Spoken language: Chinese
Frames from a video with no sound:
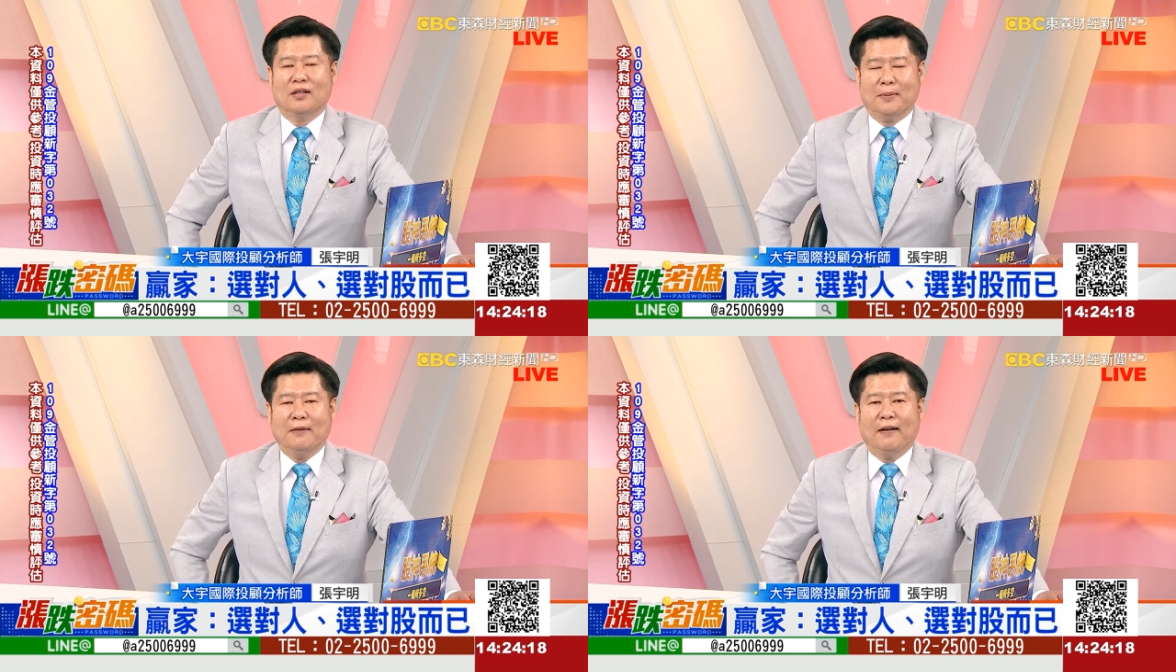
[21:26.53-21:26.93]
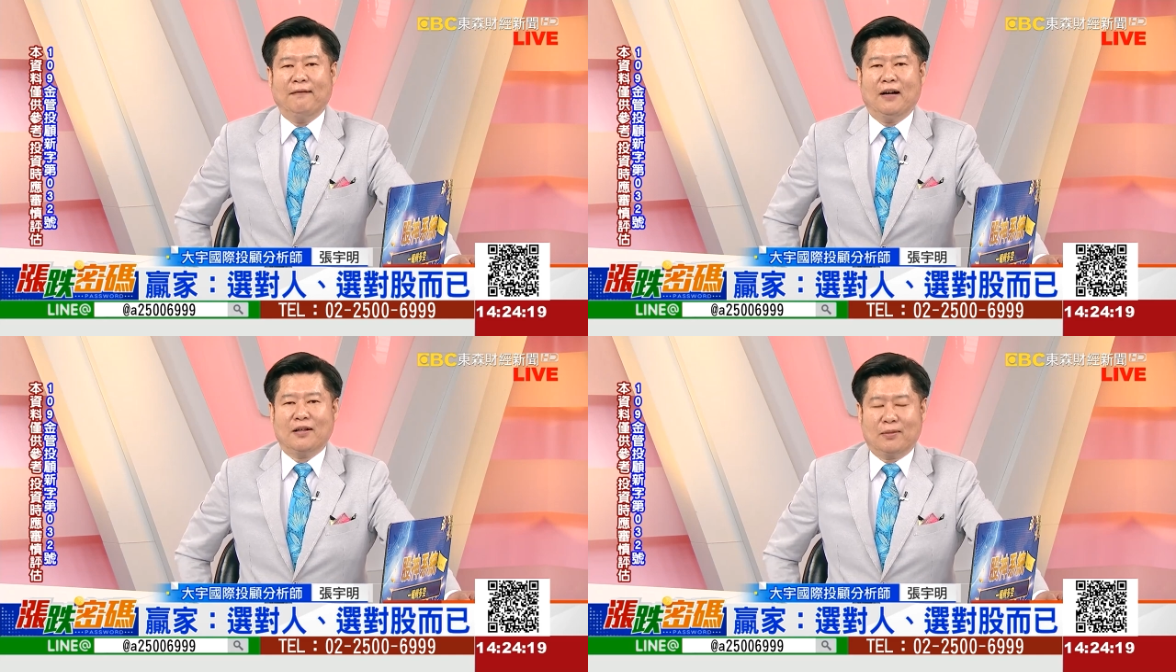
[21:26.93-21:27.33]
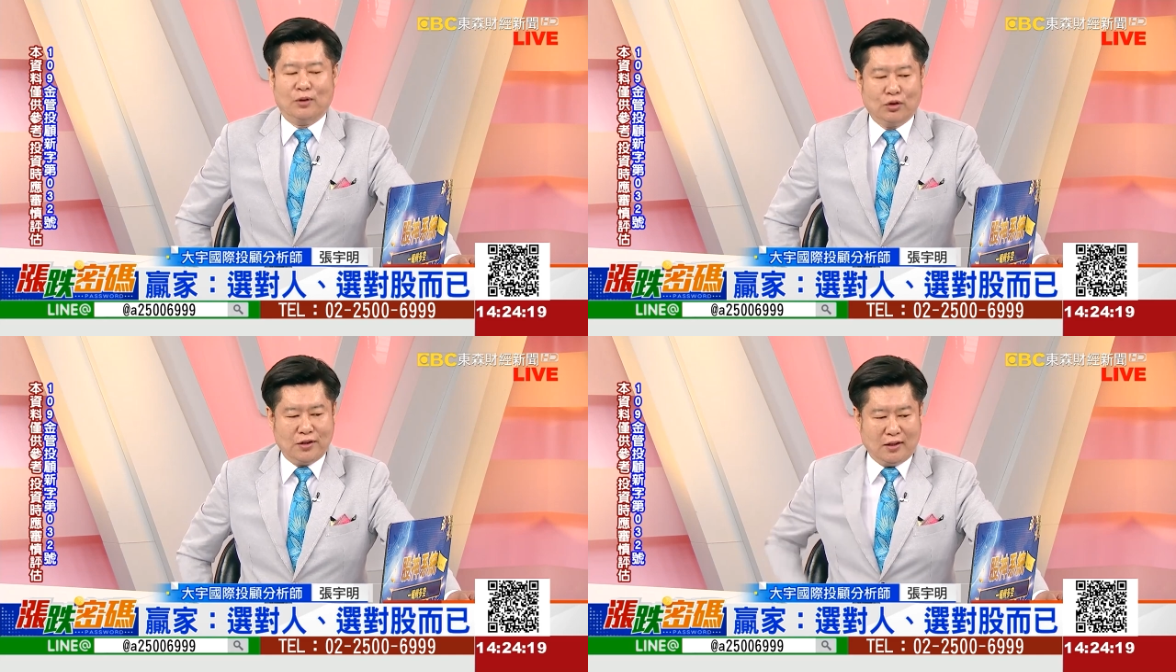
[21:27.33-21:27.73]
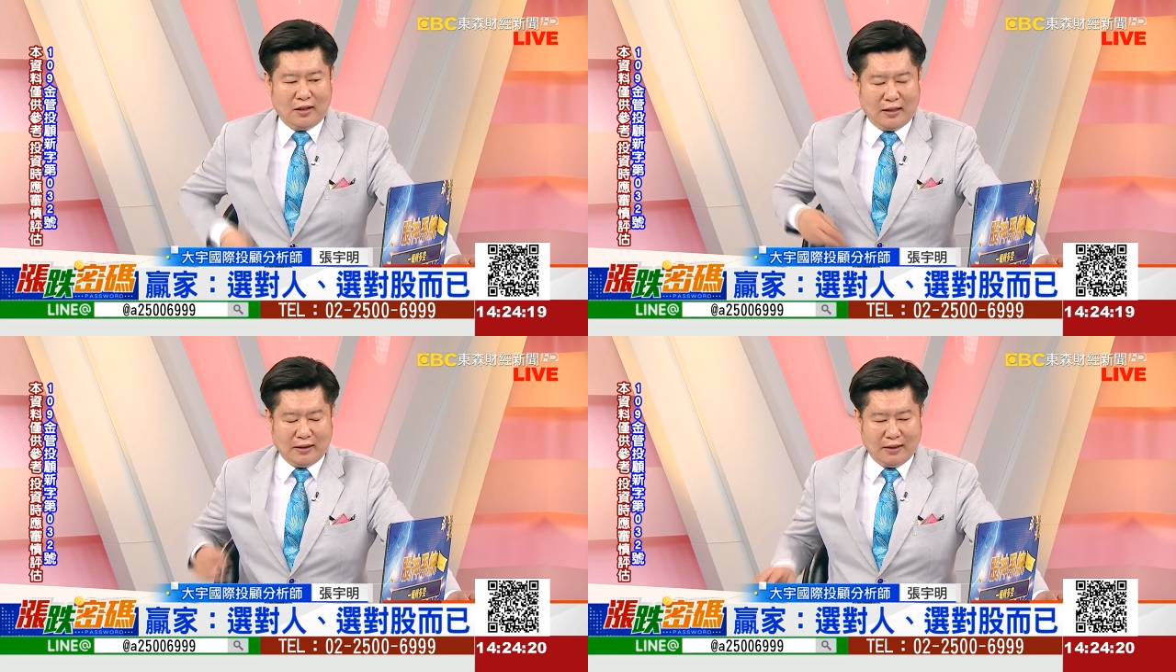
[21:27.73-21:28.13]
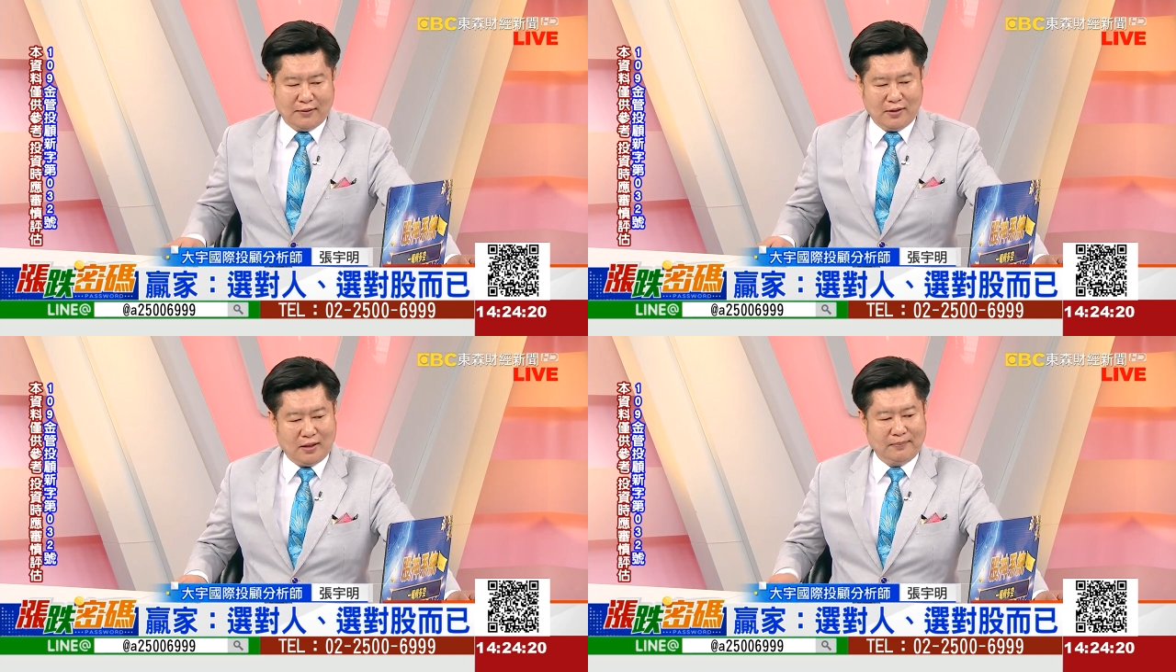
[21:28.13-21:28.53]
什么方法、什么逻辑来跟大家
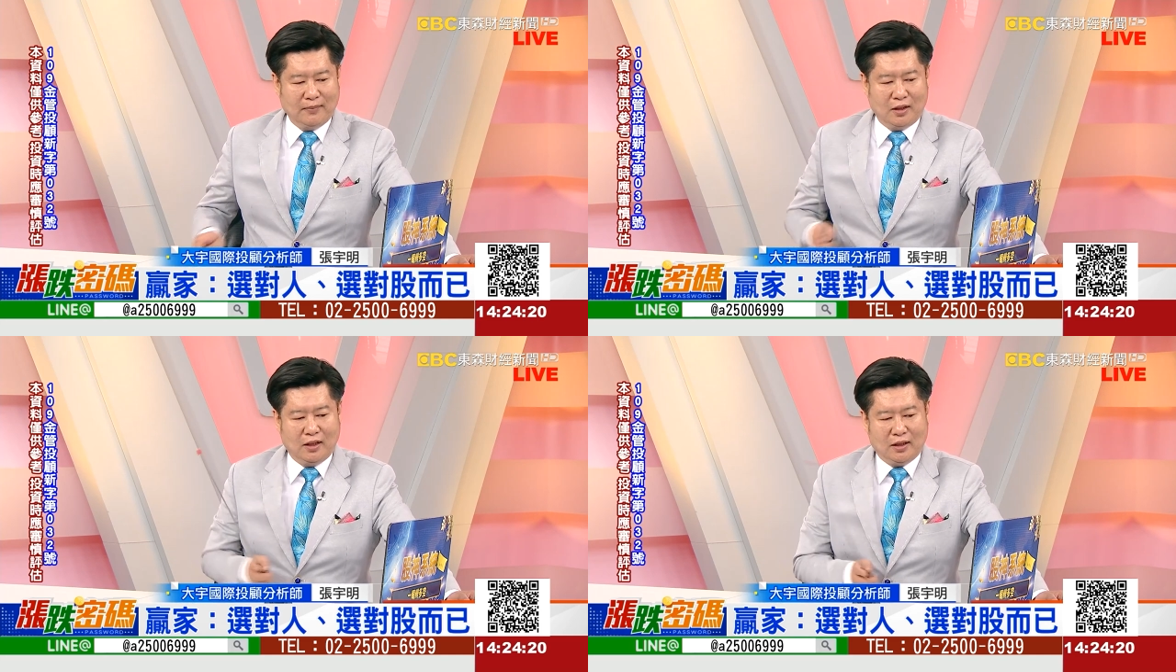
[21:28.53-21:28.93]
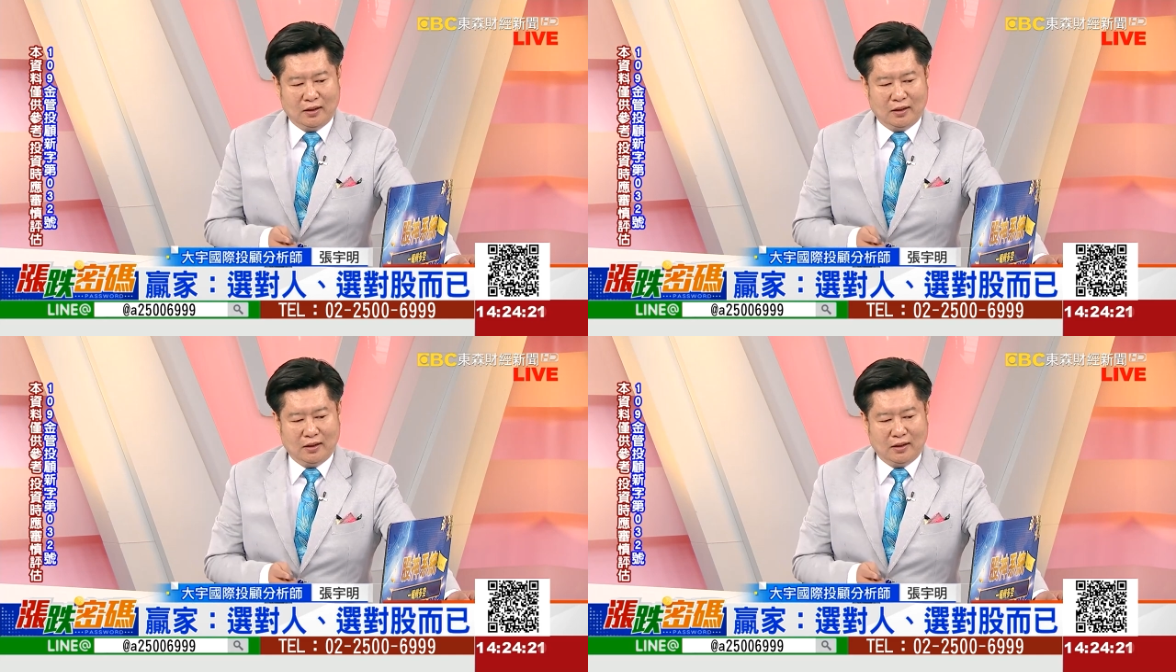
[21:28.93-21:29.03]
分享？第一